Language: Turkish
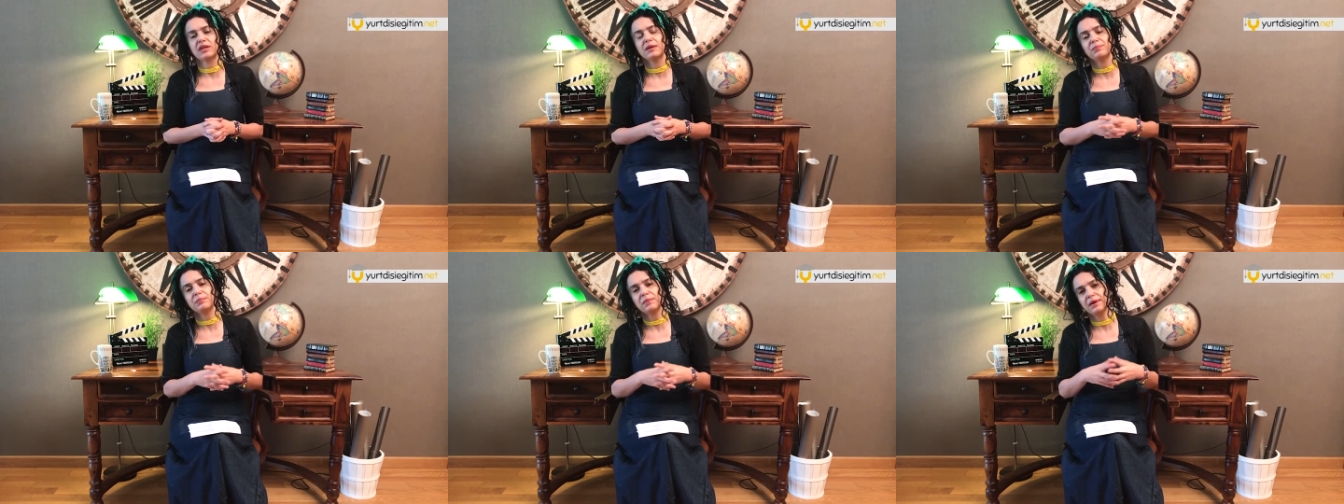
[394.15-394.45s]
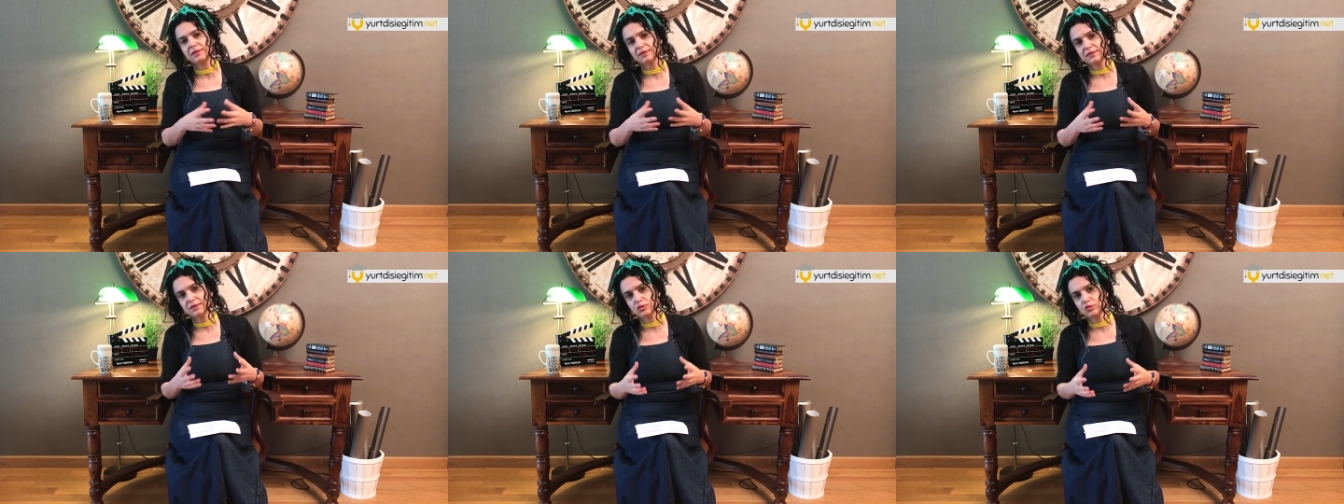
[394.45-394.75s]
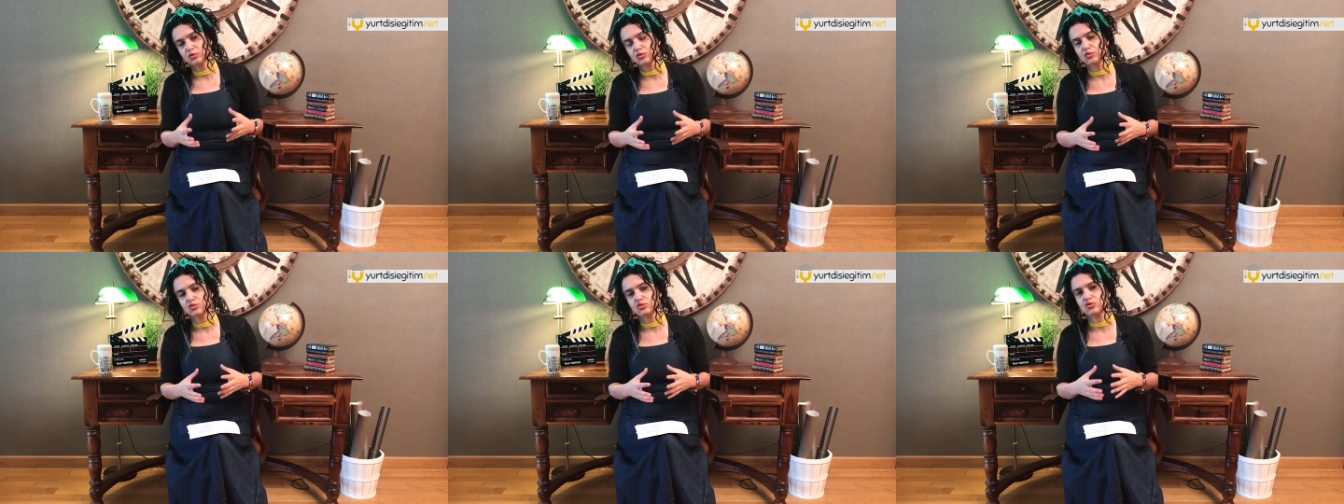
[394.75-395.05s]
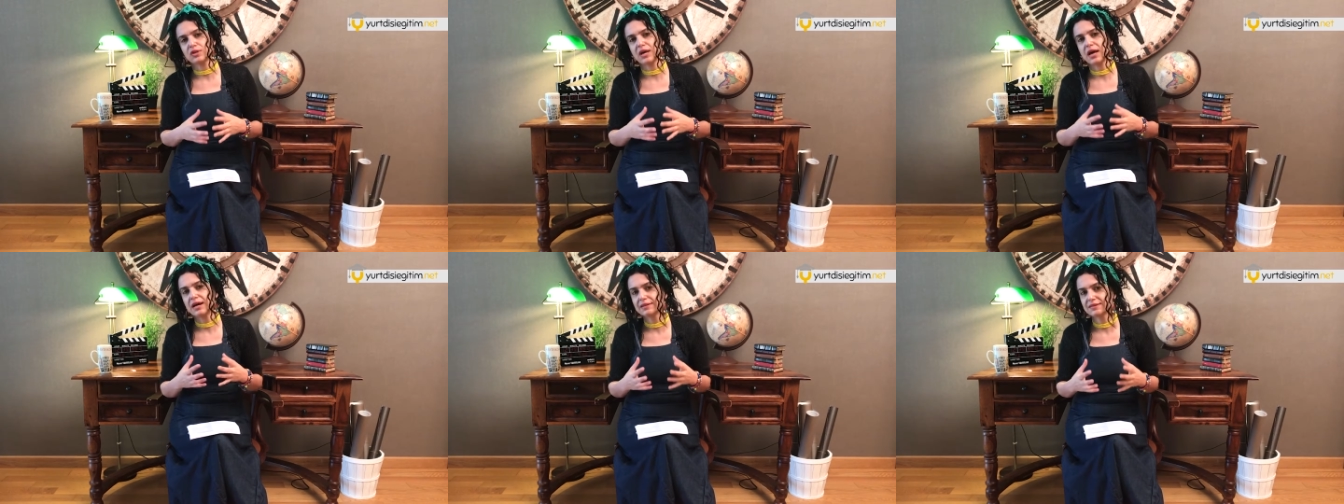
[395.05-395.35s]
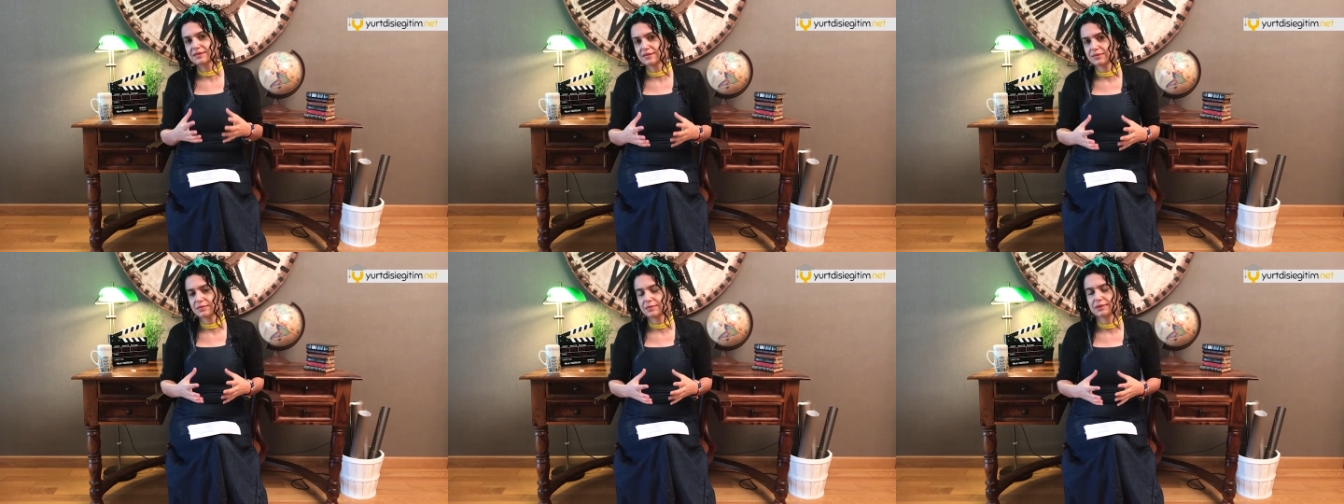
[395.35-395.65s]
Hep anlatıyoruz, her
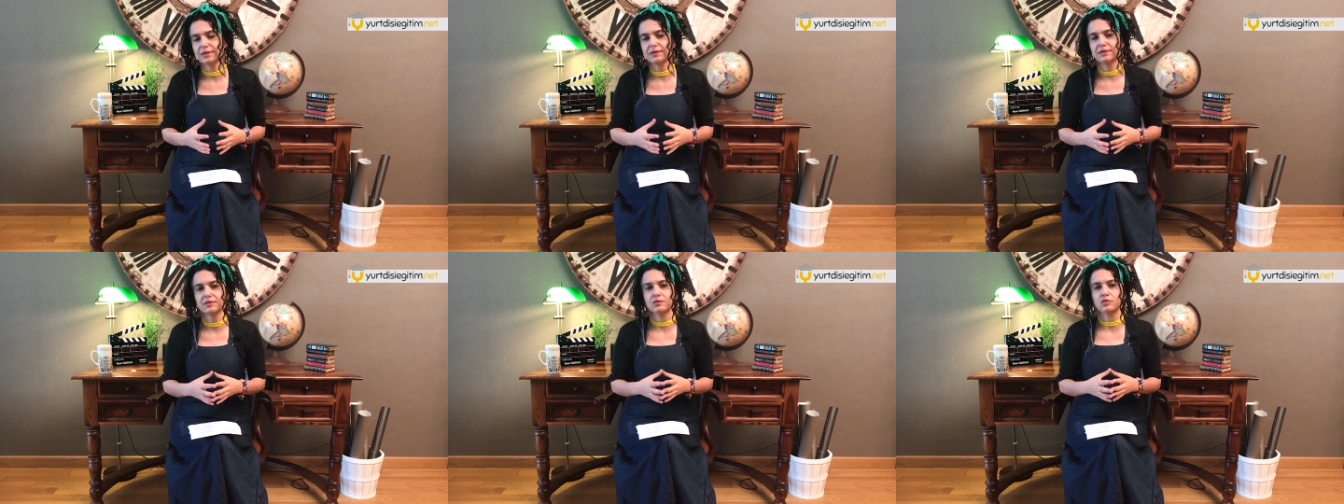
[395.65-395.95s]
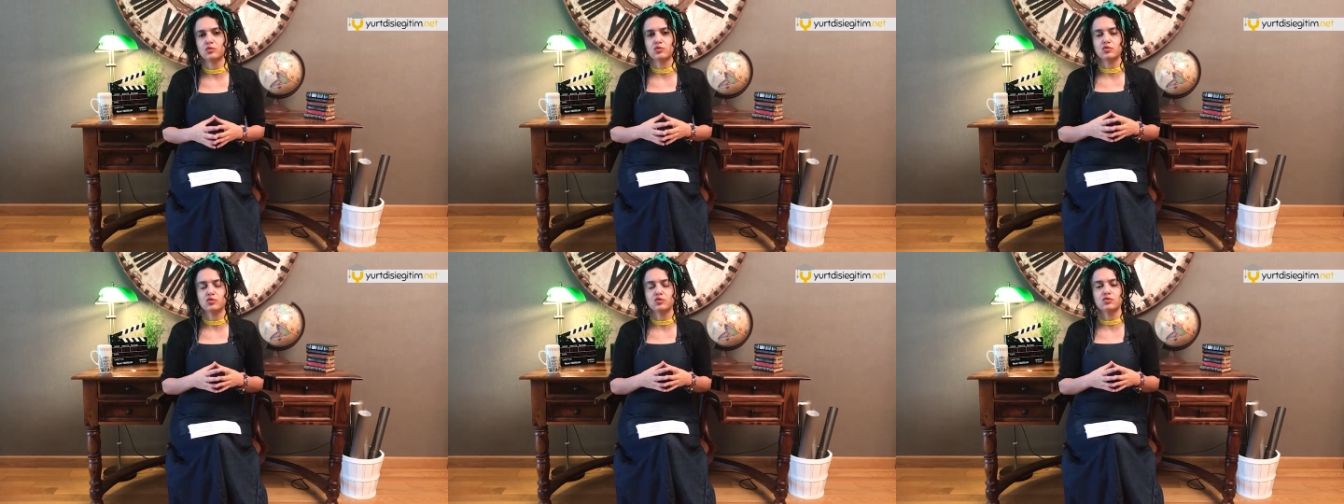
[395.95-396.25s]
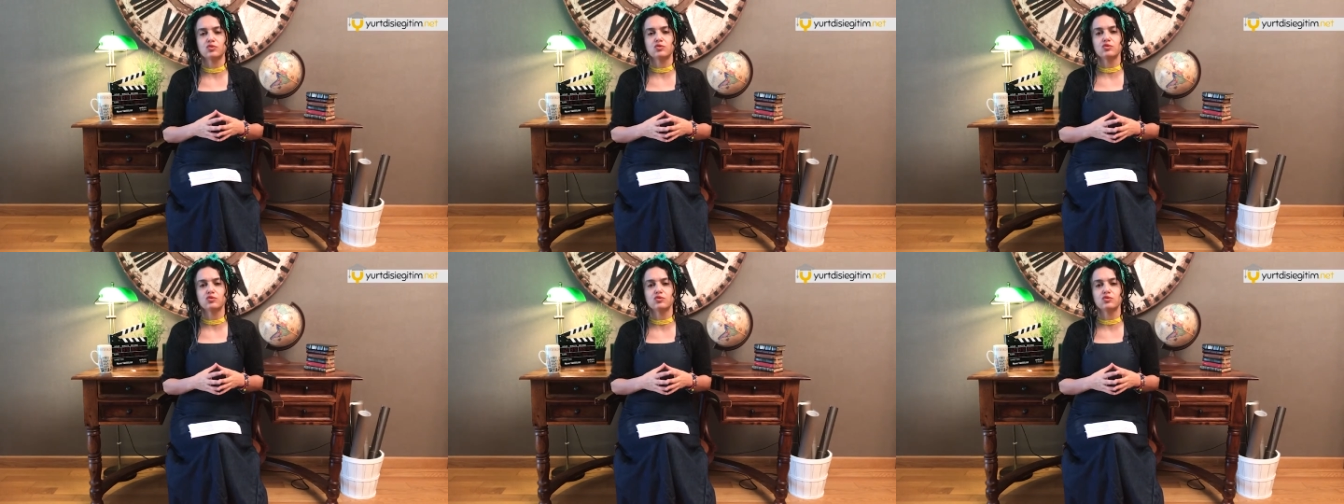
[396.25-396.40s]
zaman anlatıyoruz.